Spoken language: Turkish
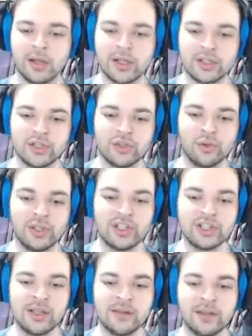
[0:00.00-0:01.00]
Kaç kişi onun
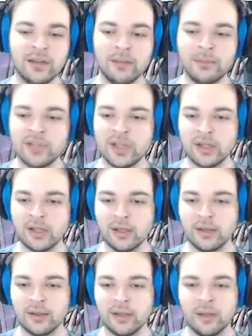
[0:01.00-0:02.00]
kişiliğini tanıyabilecek
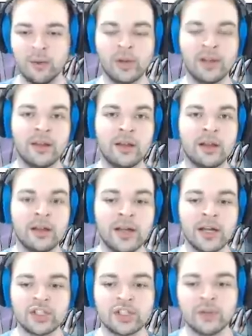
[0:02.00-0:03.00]
ki? Yani o kadar yakın
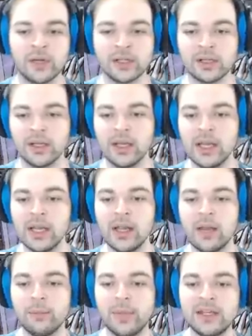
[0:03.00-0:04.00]
kaç kişi var ki?
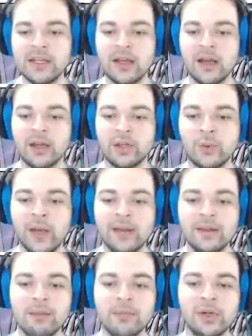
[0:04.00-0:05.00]
Peki ya
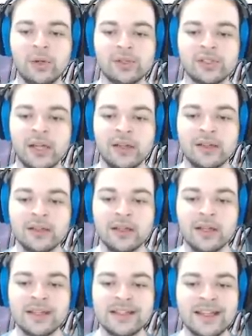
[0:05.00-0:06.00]
güvendiğin biri
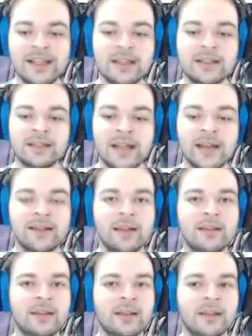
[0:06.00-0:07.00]
olsaydı seni
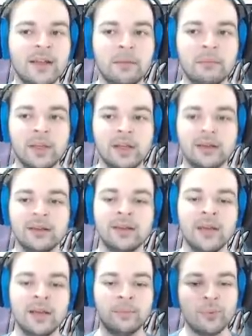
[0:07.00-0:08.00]
zaten tanıyan biri
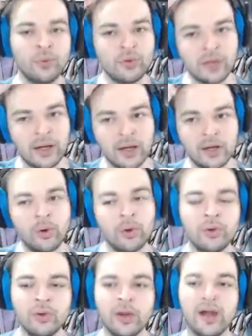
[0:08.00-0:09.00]
diye burada
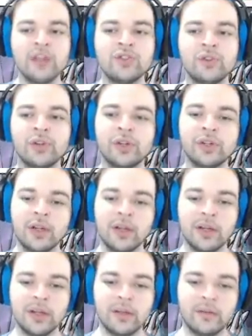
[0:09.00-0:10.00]
konuyu açıyor
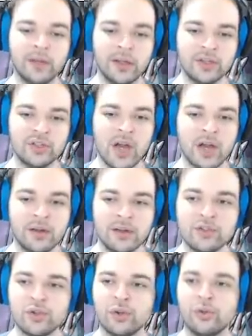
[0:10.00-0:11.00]
ve
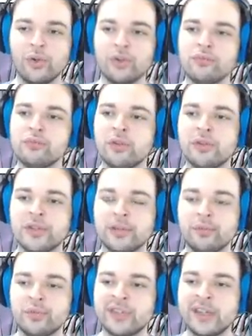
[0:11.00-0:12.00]
Jarvan'ın son görüşümüz
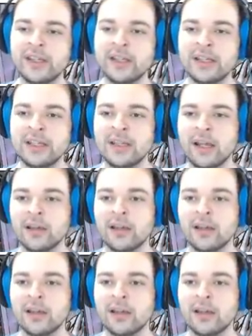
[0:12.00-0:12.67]
olacak bu sayı 2'de.